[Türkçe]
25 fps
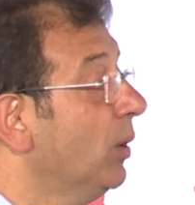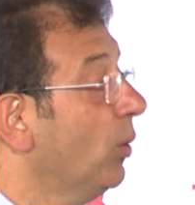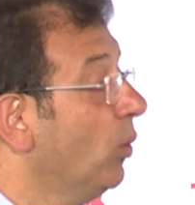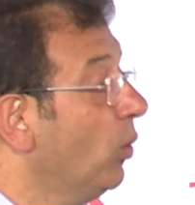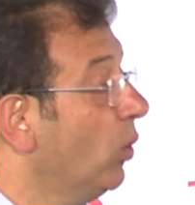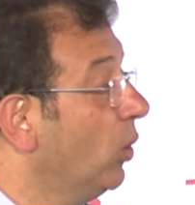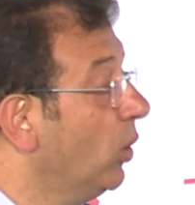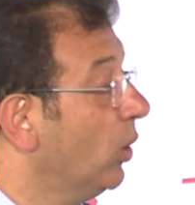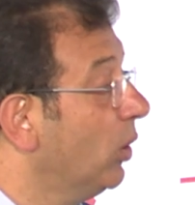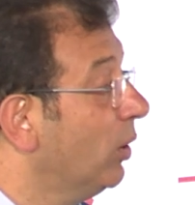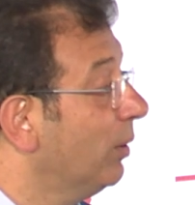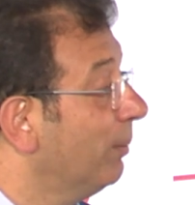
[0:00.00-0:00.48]

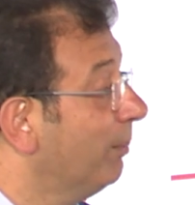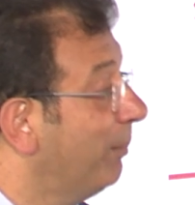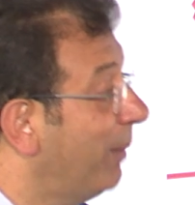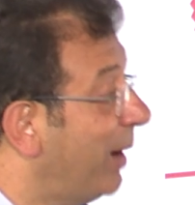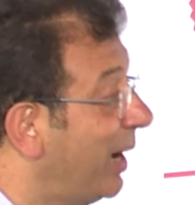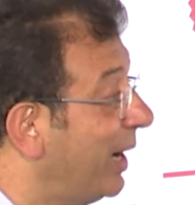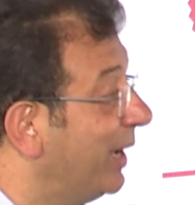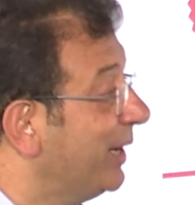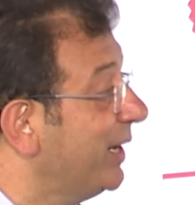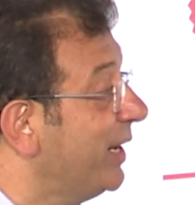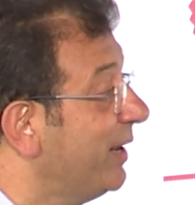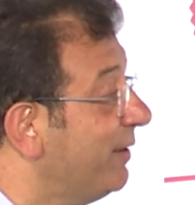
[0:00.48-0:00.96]
o
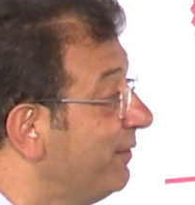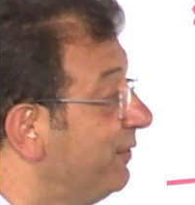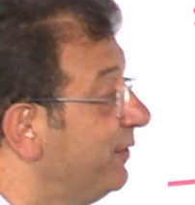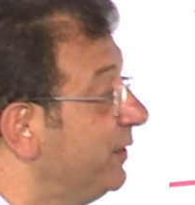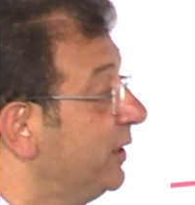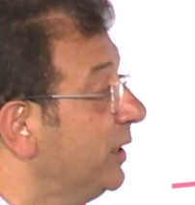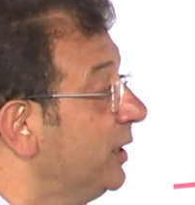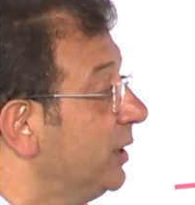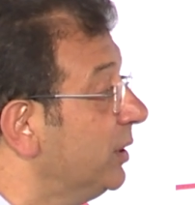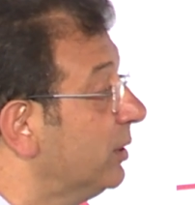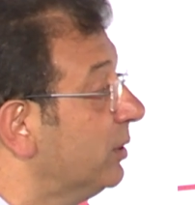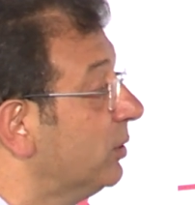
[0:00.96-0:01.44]

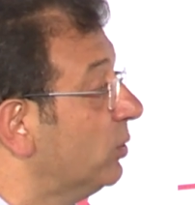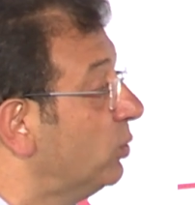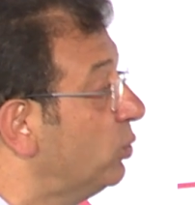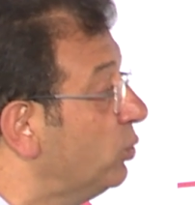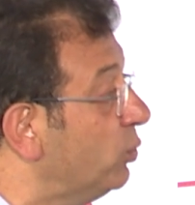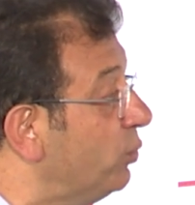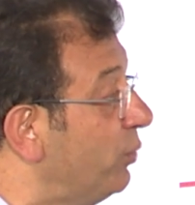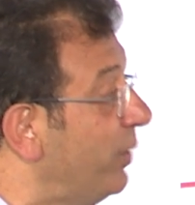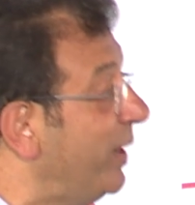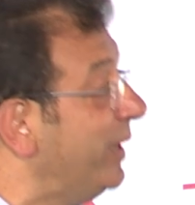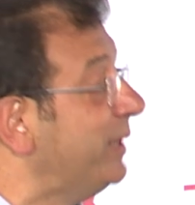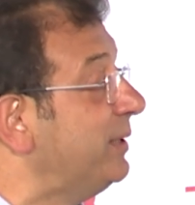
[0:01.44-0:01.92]
manevi
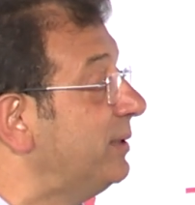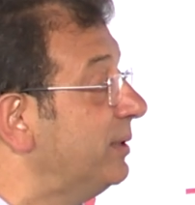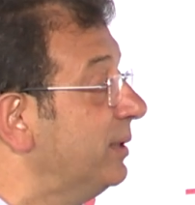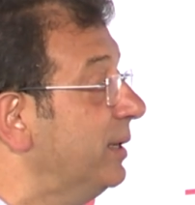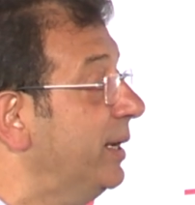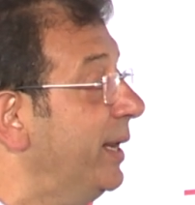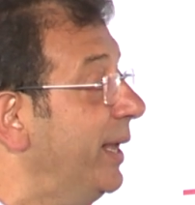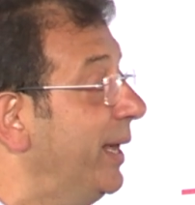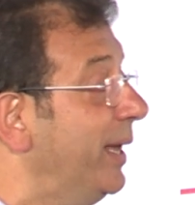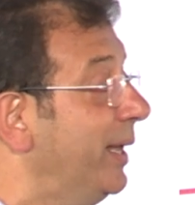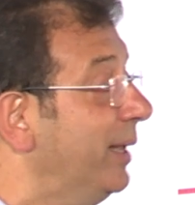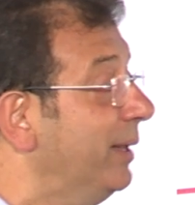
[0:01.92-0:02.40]
kuvvet
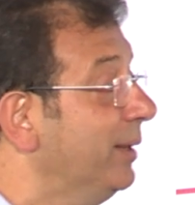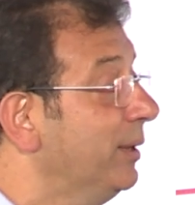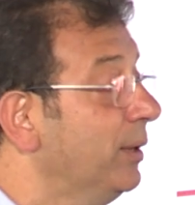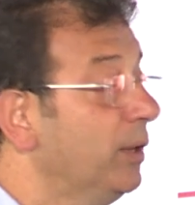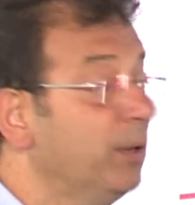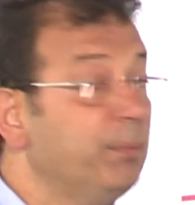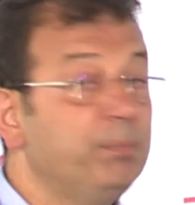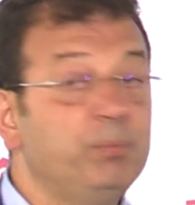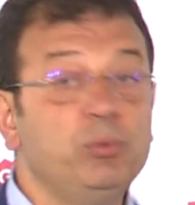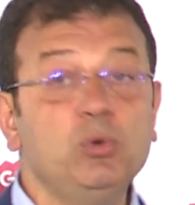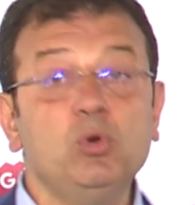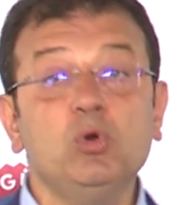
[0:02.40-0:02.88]
ile
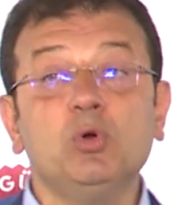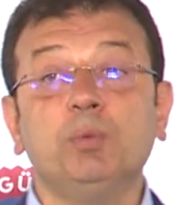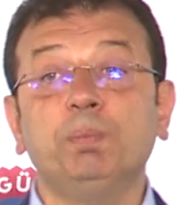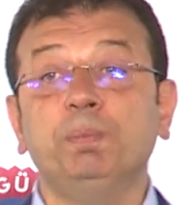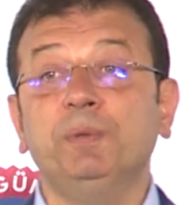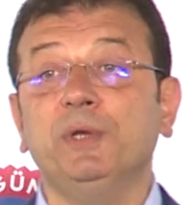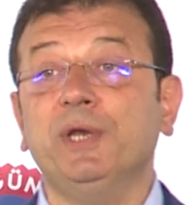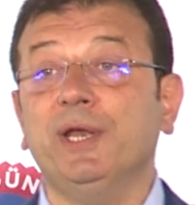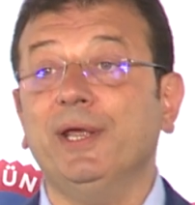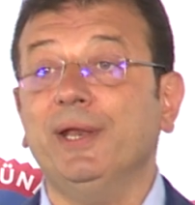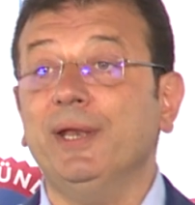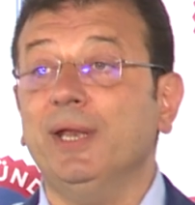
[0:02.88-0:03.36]
büyük
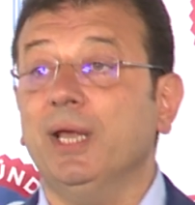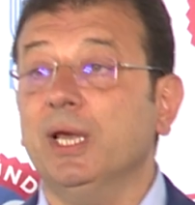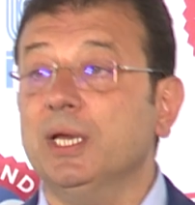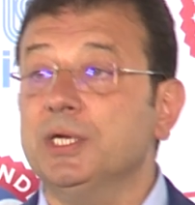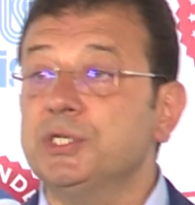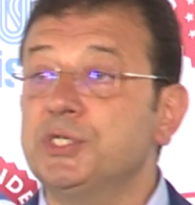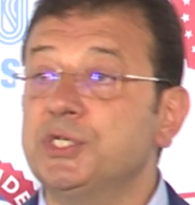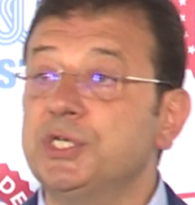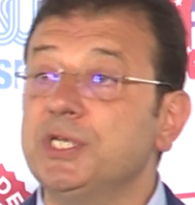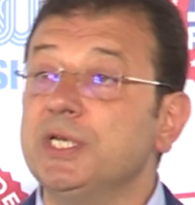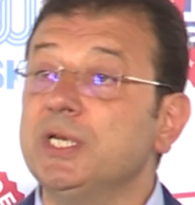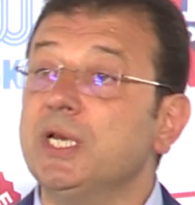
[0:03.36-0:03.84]
bir
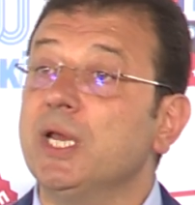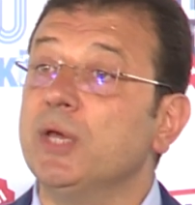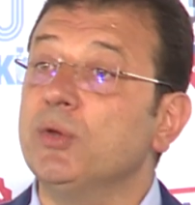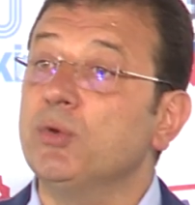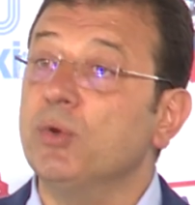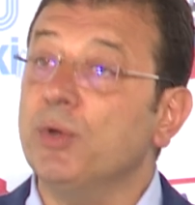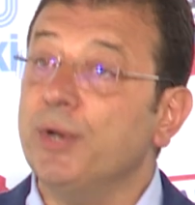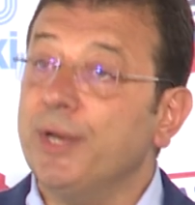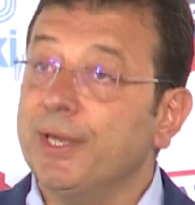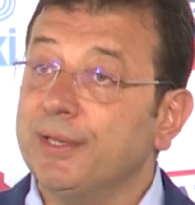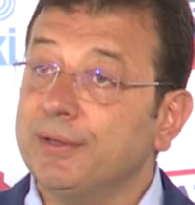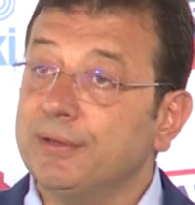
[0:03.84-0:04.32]
enerjiyle
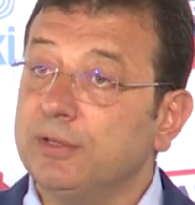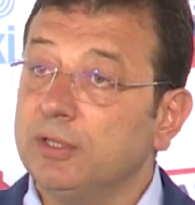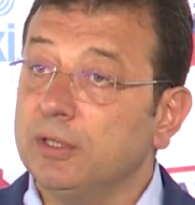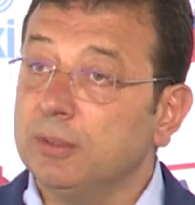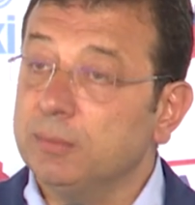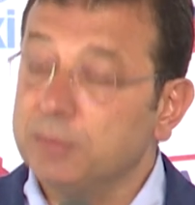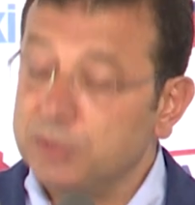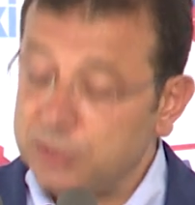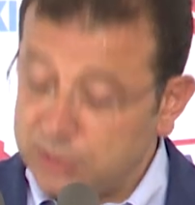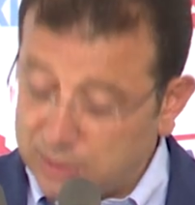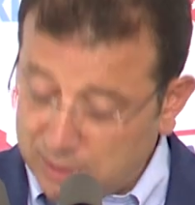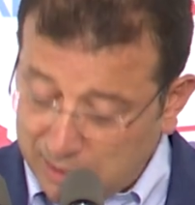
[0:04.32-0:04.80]

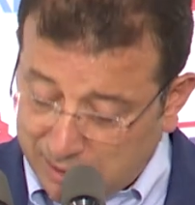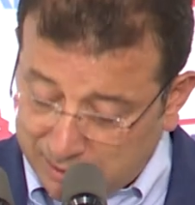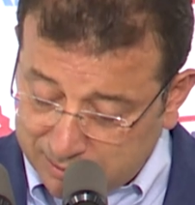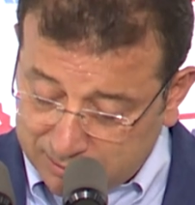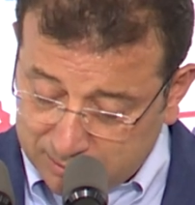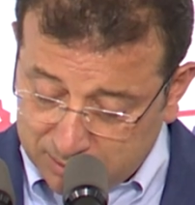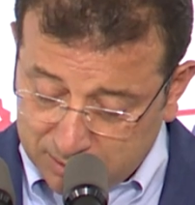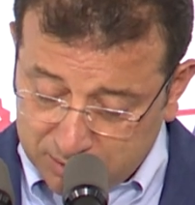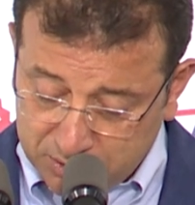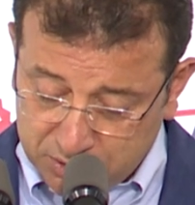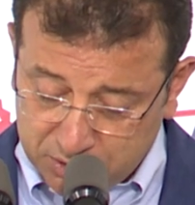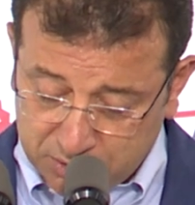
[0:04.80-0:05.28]
yönettiğimizin
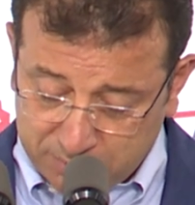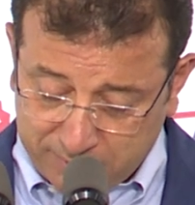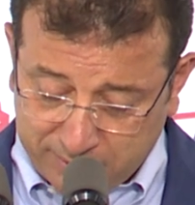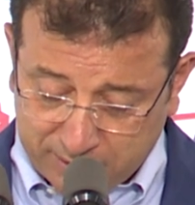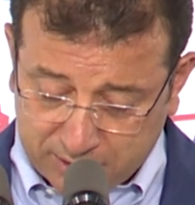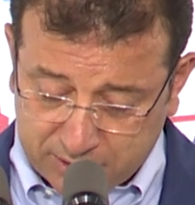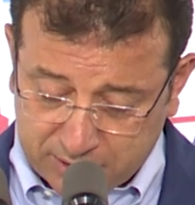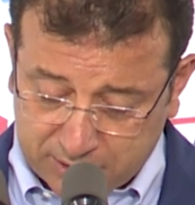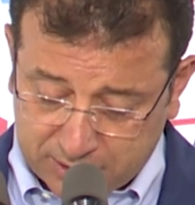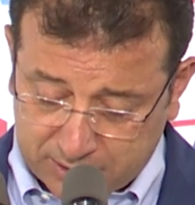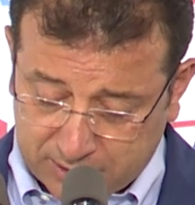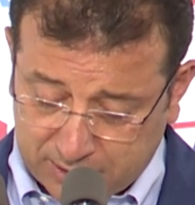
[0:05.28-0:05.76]
altını
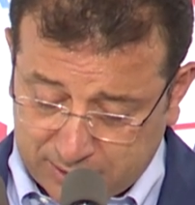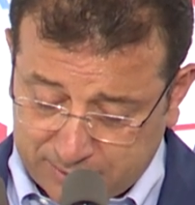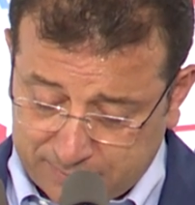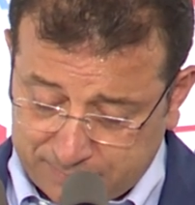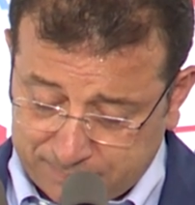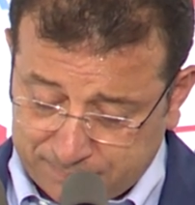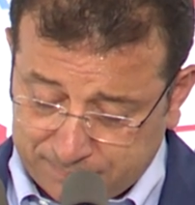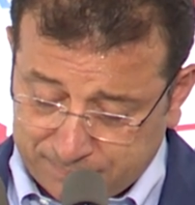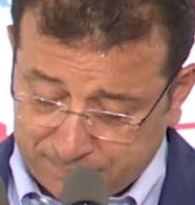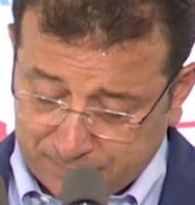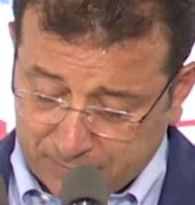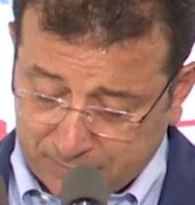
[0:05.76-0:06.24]
çizmek isterim.